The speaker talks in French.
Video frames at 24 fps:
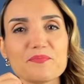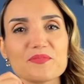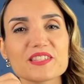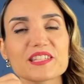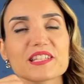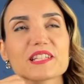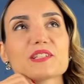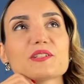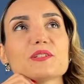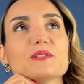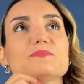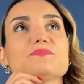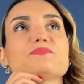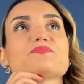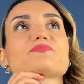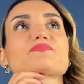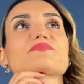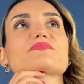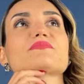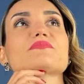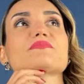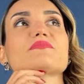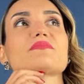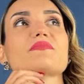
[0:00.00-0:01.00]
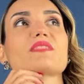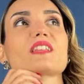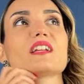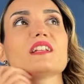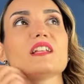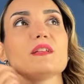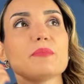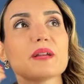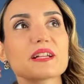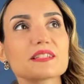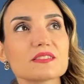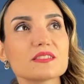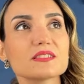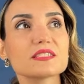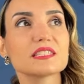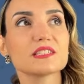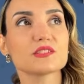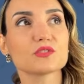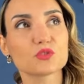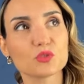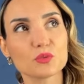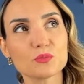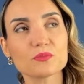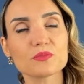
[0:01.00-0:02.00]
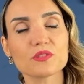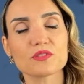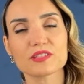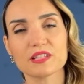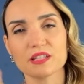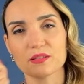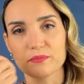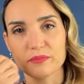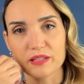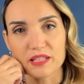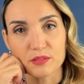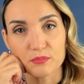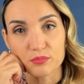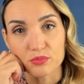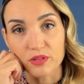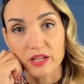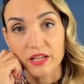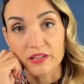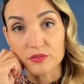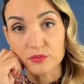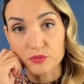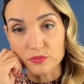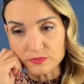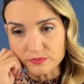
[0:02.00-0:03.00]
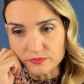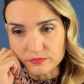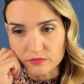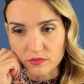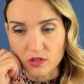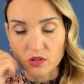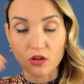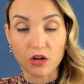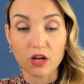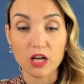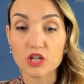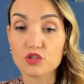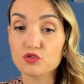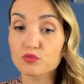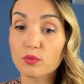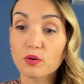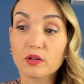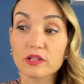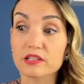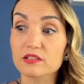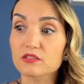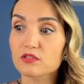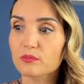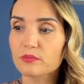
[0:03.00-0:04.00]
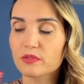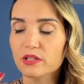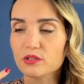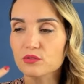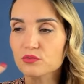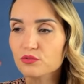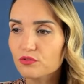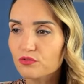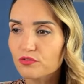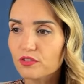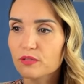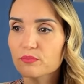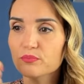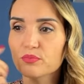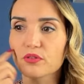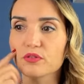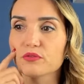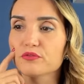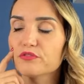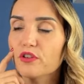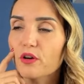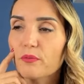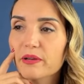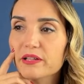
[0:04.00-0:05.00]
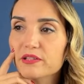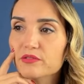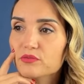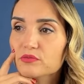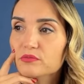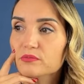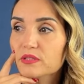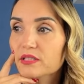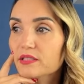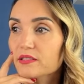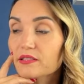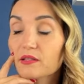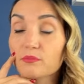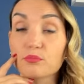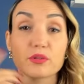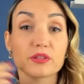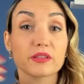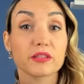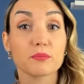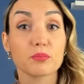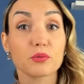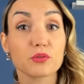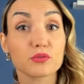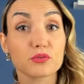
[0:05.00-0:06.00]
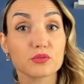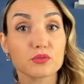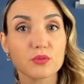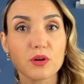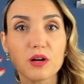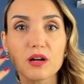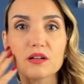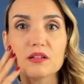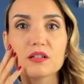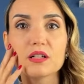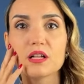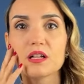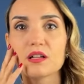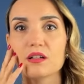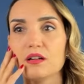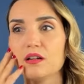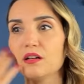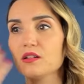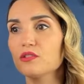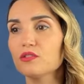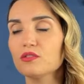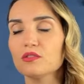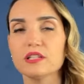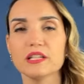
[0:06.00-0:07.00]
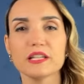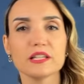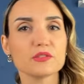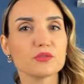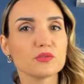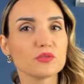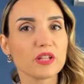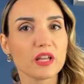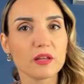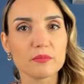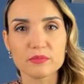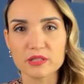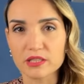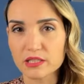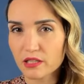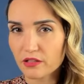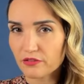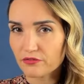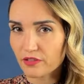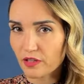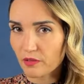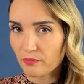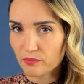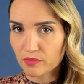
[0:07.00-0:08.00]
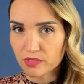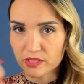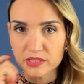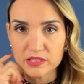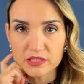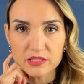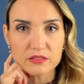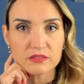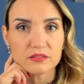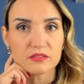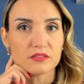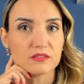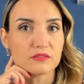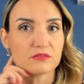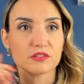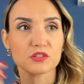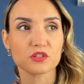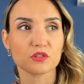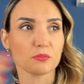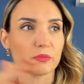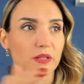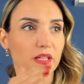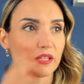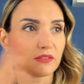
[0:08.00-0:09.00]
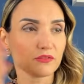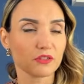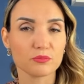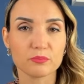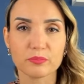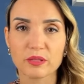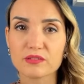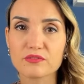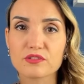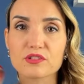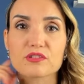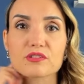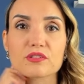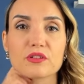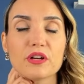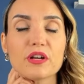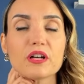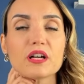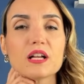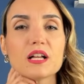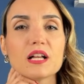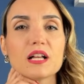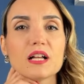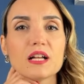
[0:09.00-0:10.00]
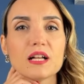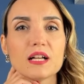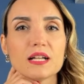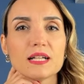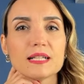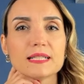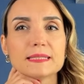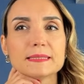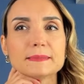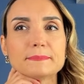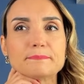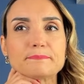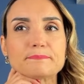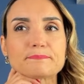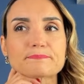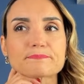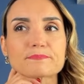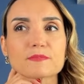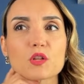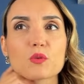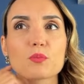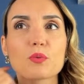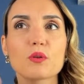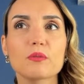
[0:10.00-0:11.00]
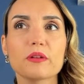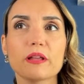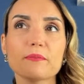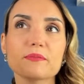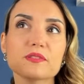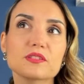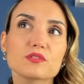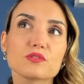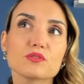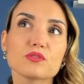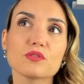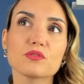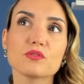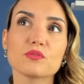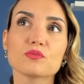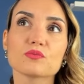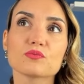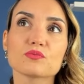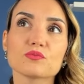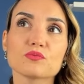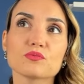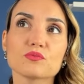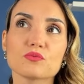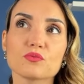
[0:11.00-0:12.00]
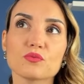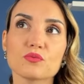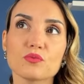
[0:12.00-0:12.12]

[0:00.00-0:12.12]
c'est que des personnes qui tombent dans cette manipulation, alors là je vous prends l'exemple d'un coup de fil pour une formation, mais ça peut être n'importe quoi, hein. un collègue, une amie, la famille, euh, votre mère, votre père, votre sœur. Euh, le problème c'est que quand on,